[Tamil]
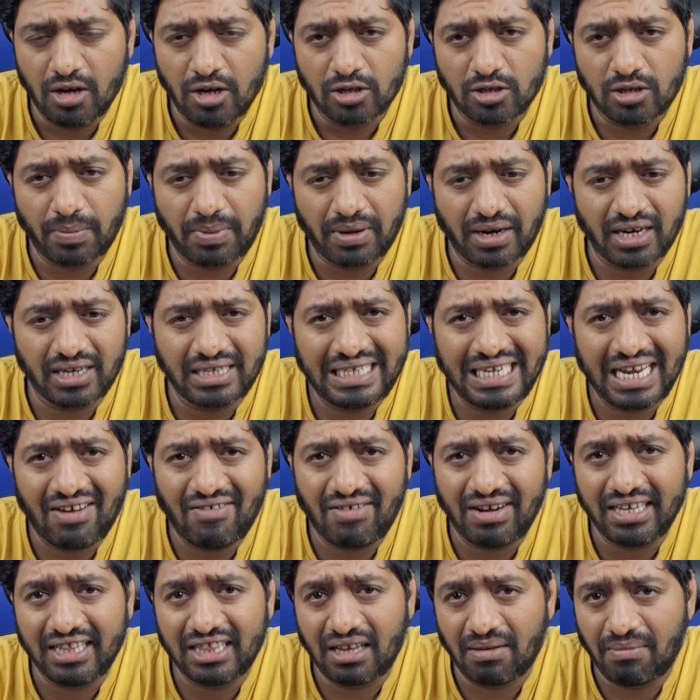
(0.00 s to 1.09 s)
ஸோ இப்போ
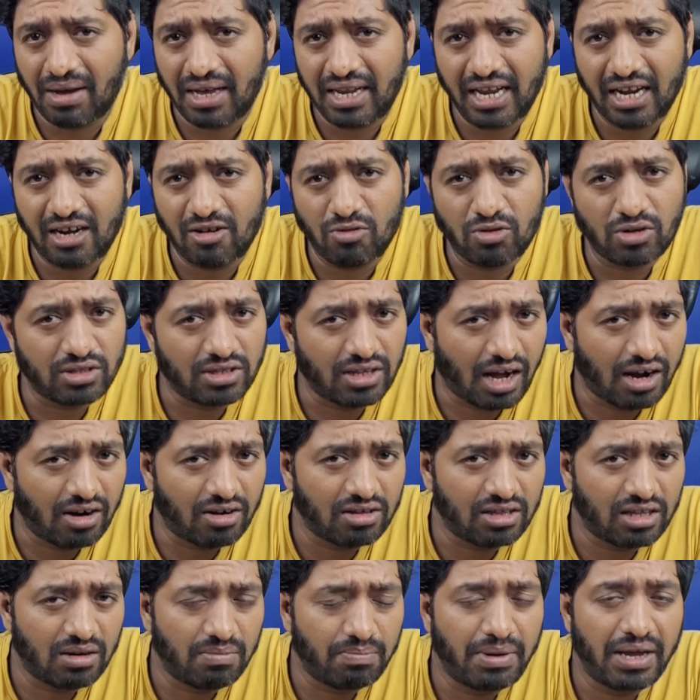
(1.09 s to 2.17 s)
ரஷ்யாவில் இந்த மாதிரியான ஒரு
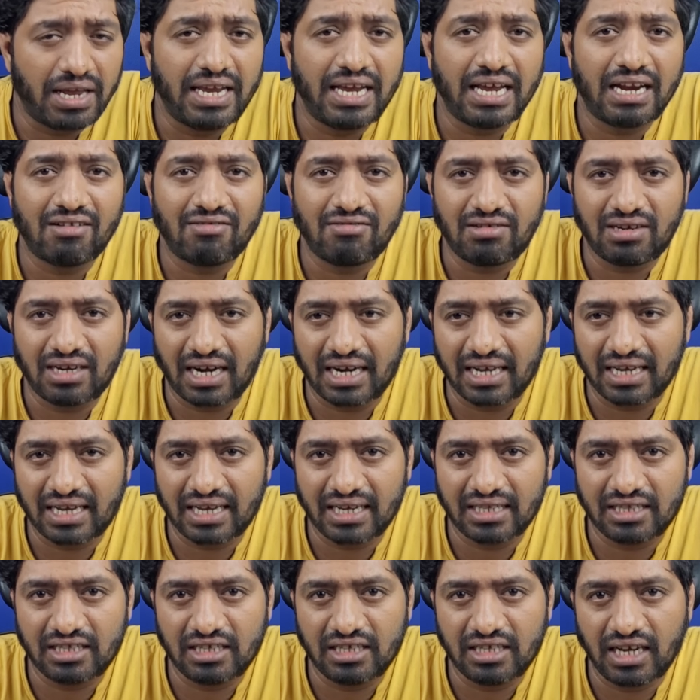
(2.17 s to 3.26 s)
தாக்குதல் பெரிய அளவு
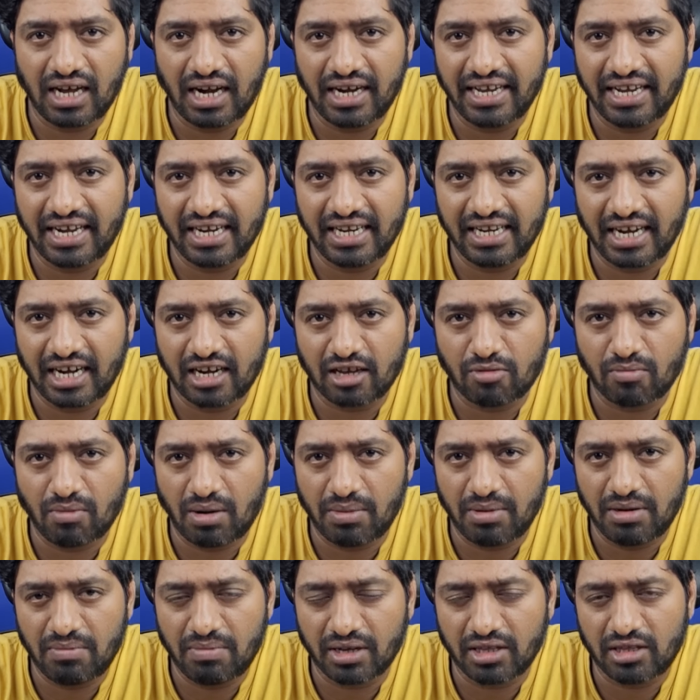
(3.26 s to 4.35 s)
நடக்கிறது அடிக்கடி நடக்குமா
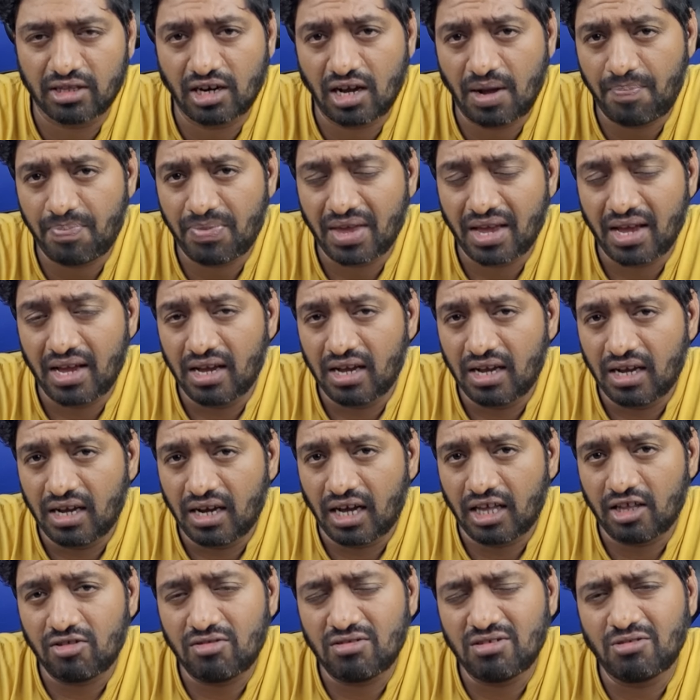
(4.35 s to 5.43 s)
அப்படின்னு பார்த்தோன்னா
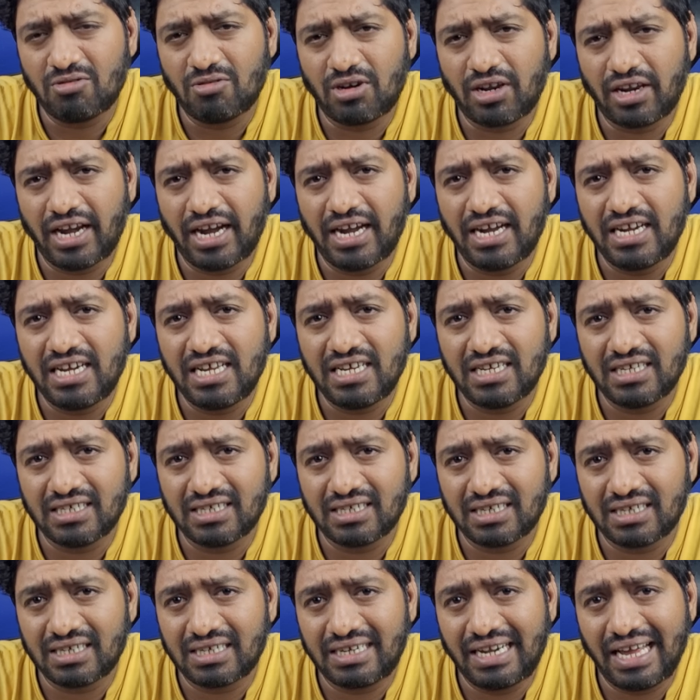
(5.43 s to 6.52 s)
அதாவது ஒரு ரெண்டு
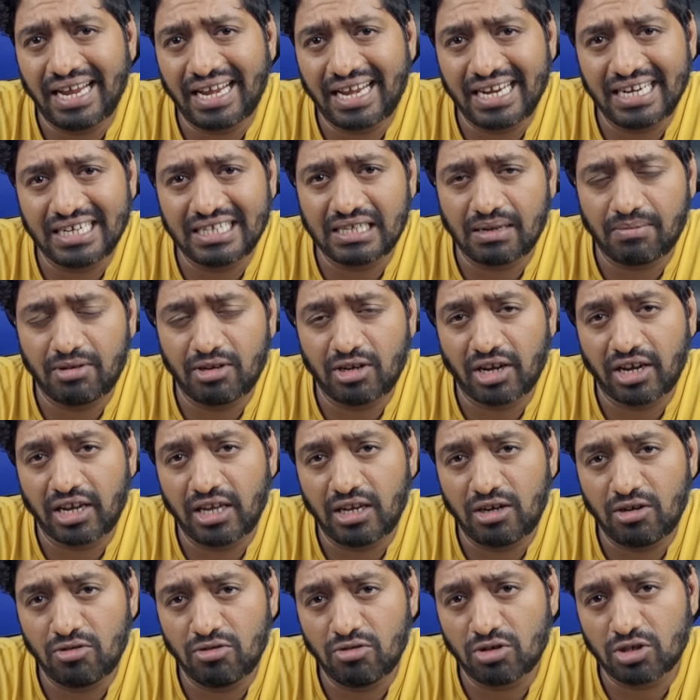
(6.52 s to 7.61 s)
டெக்கேட்ஸ் அப்படின்னாங்க
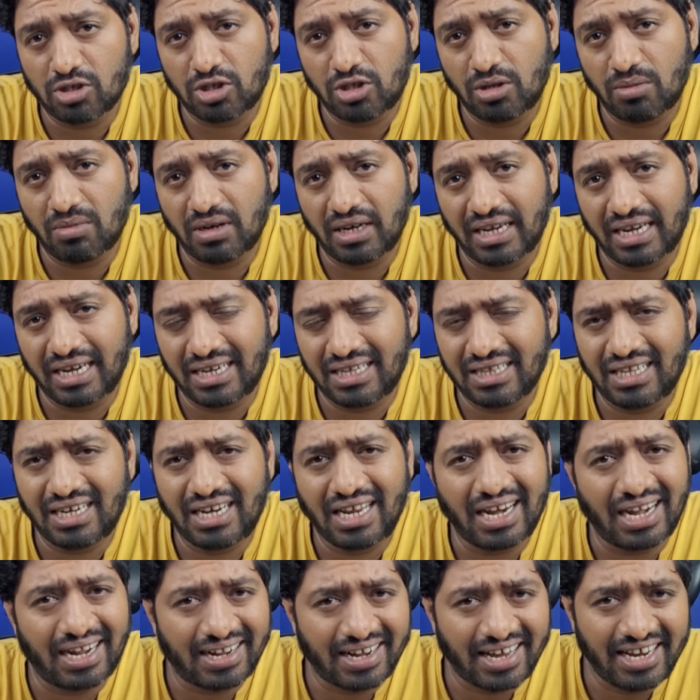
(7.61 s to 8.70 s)
இருபது வருஷத்துக்கு முன்னாடி கிட்டத்தட்ட
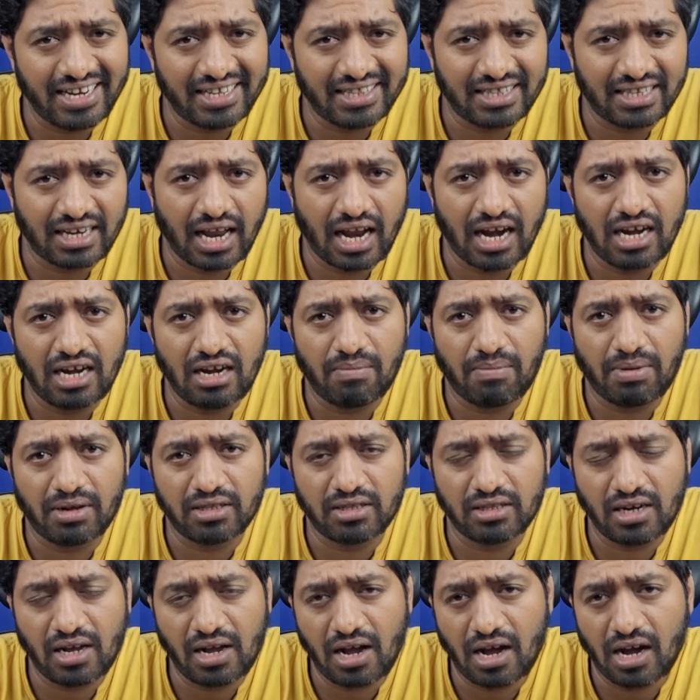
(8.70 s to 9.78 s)
ரெண்டாயிரத்து நாலில்
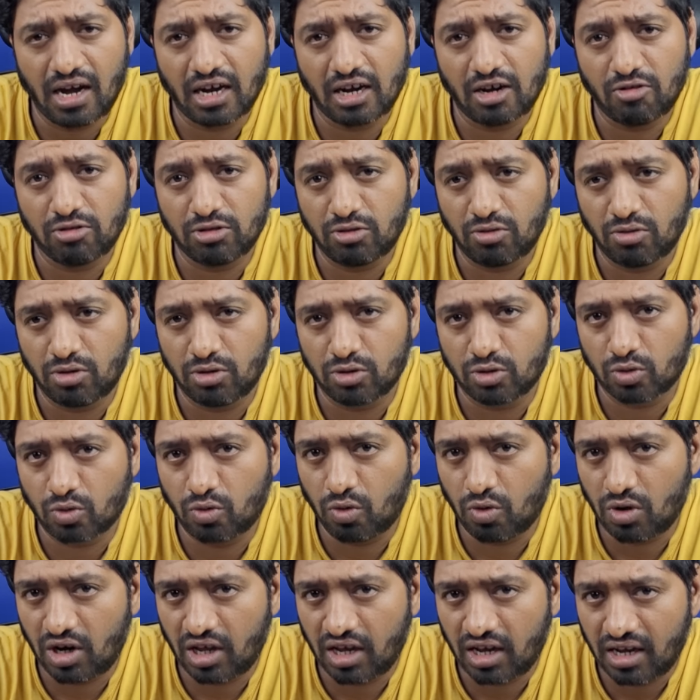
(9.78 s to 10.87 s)
பார்த்தோன்னா அங்கே வந்து ஒரு
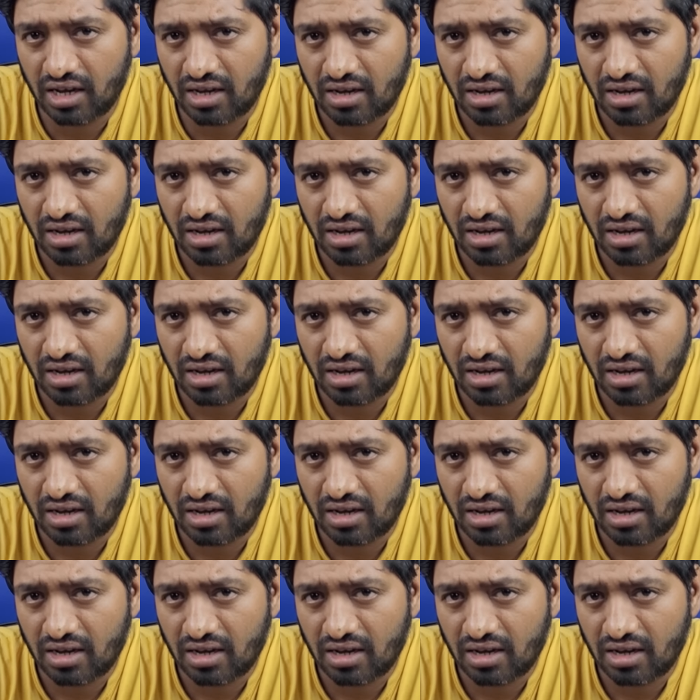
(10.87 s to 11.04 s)
ஸ்கூலை